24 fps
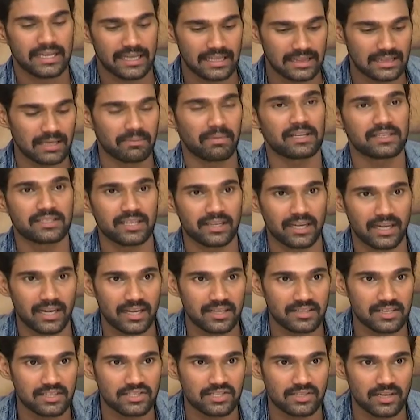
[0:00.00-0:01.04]
ఇంత మంచి
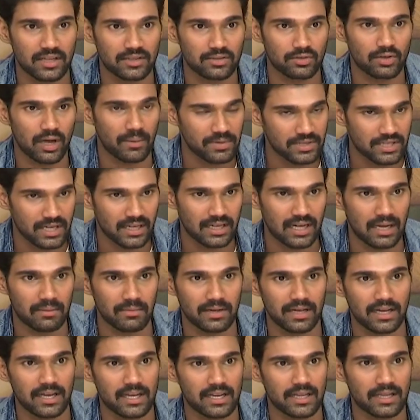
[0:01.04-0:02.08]
రిలీజ్ ఇచ్చినందుకు అభిషేక్
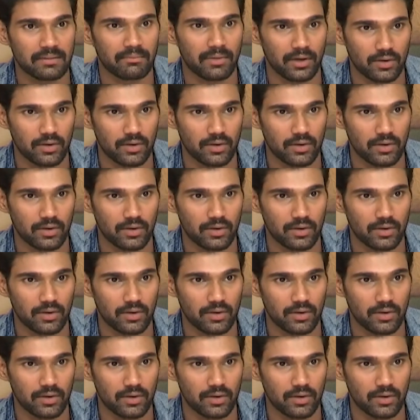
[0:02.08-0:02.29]
నామా గారికి